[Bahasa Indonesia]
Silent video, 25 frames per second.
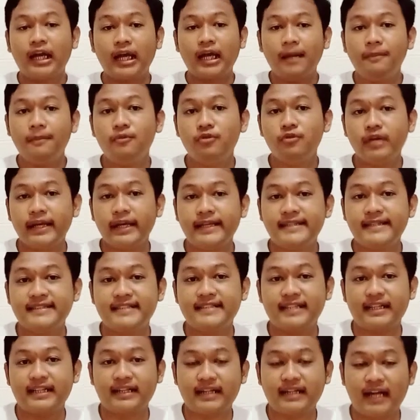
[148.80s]
kamu
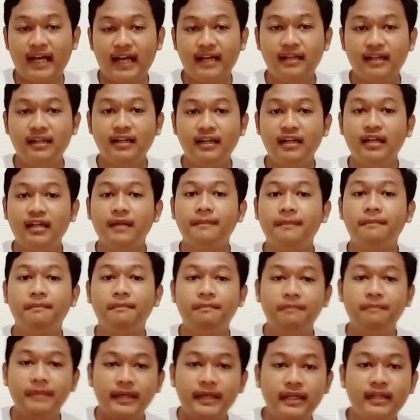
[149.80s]
encerkan
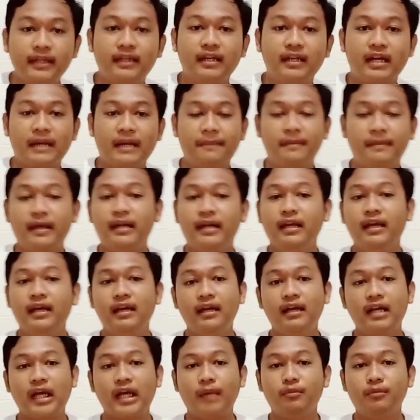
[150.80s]
lebih
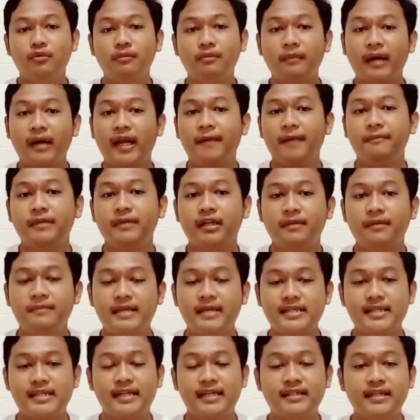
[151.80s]
daripada kamu melamir
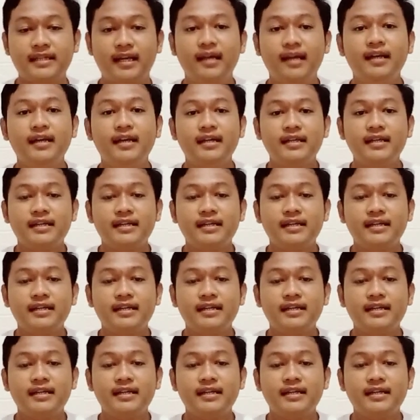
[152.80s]
biasanya.